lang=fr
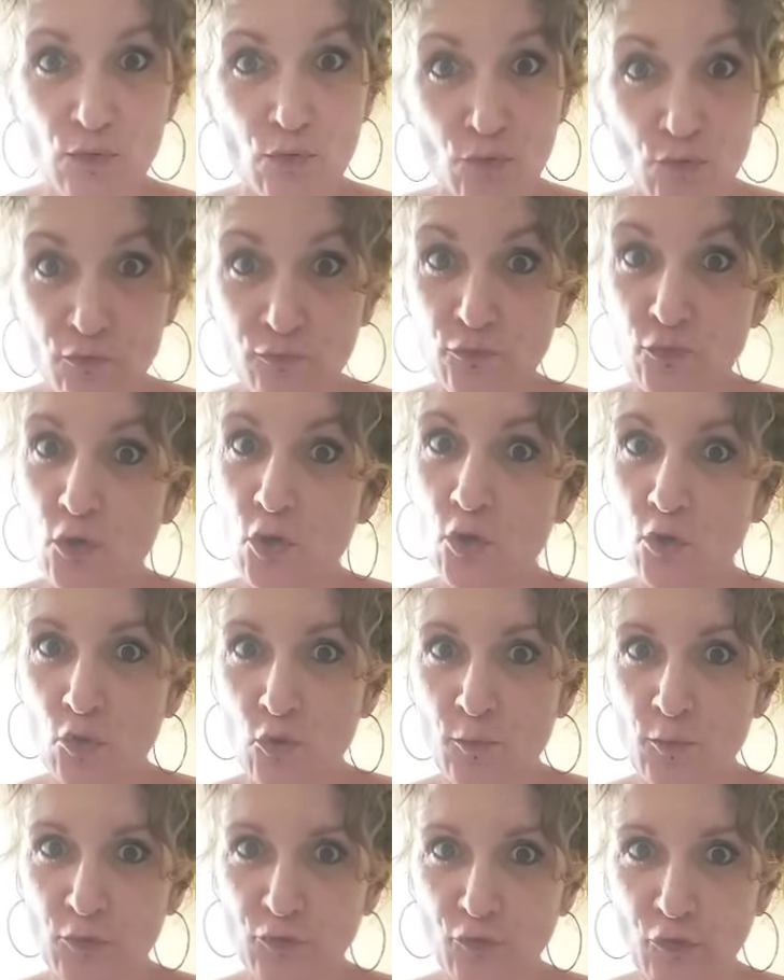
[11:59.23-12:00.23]
le voleur, le
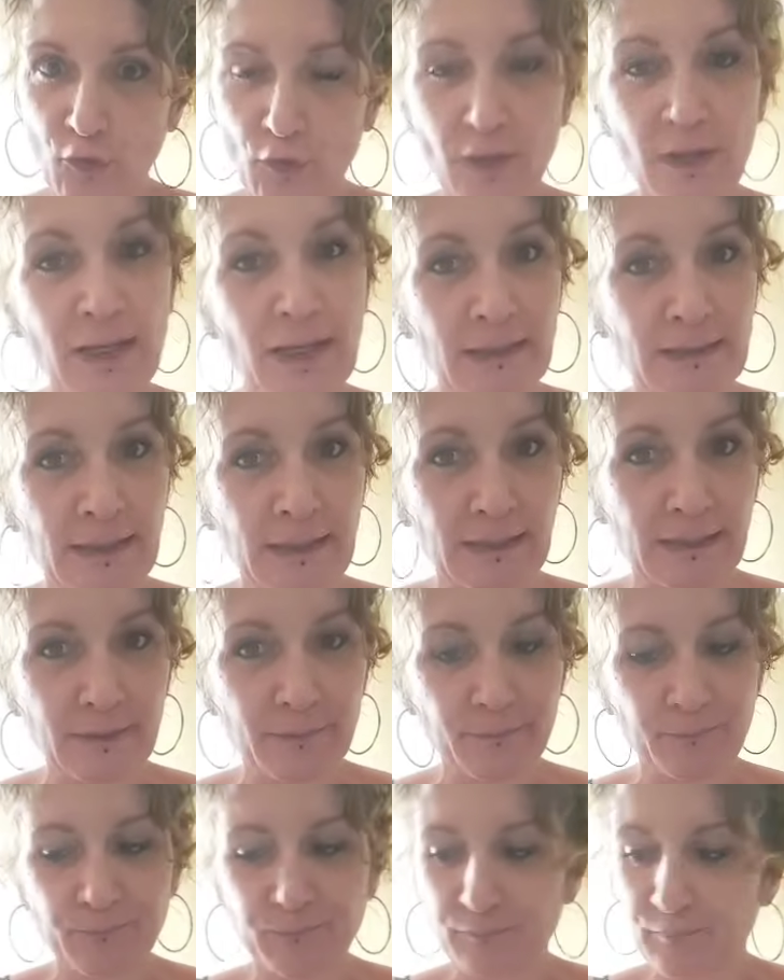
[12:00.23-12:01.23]
menteur, l'arnaque.